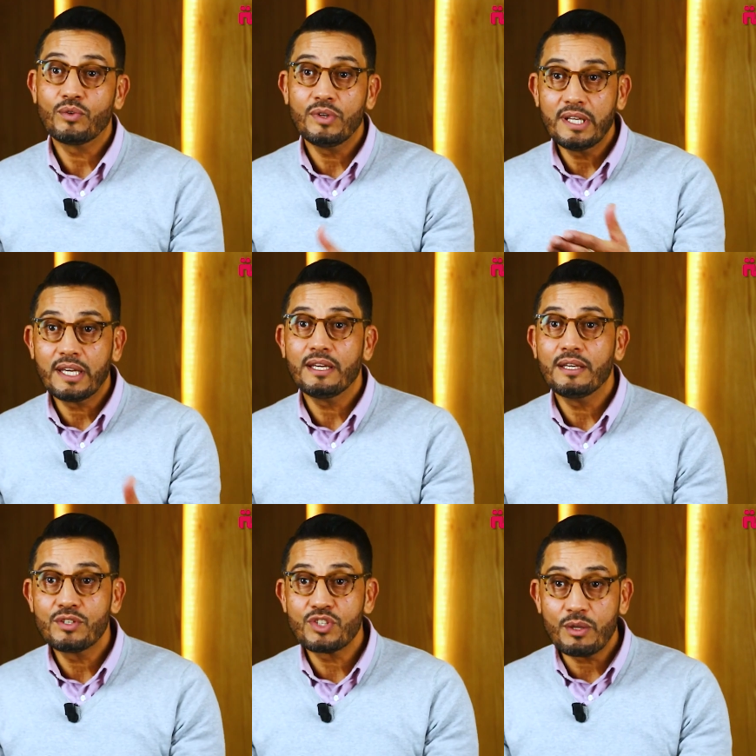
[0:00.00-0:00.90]
دوك اللي
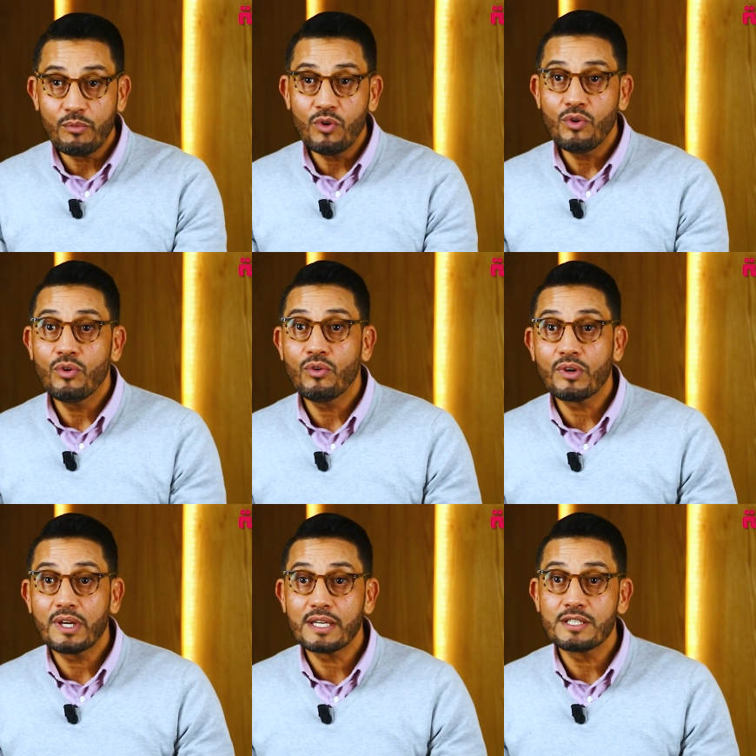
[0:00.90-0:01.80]
كيشطبوا
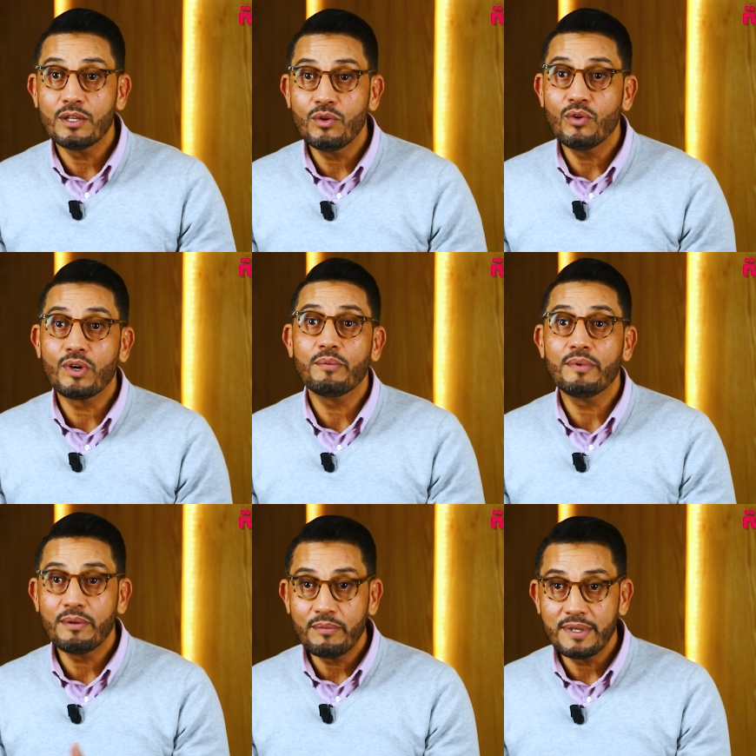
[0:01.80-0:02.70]
كيغسلوا
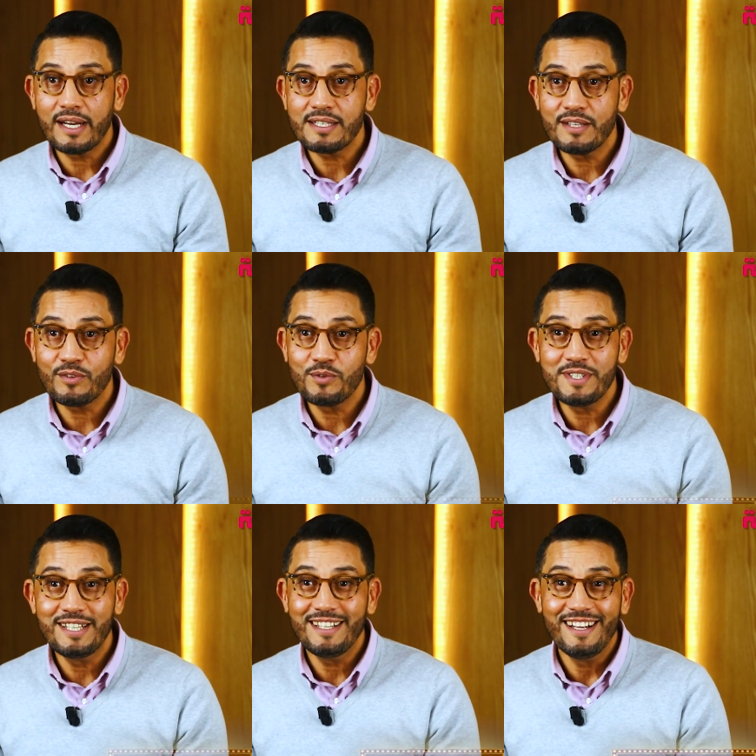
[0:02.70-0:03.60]
كيبيعوا راسها في
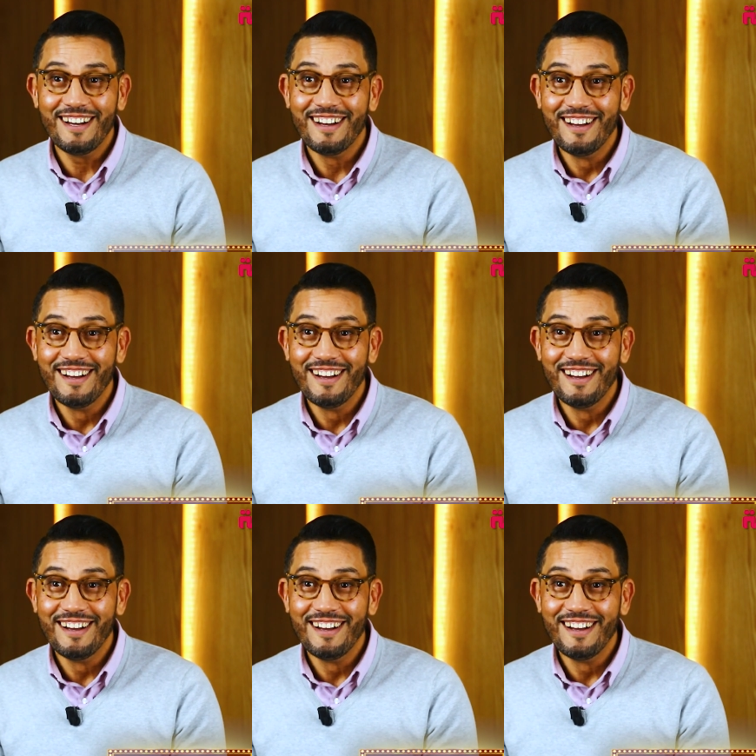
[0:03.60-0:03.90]
الكوزينه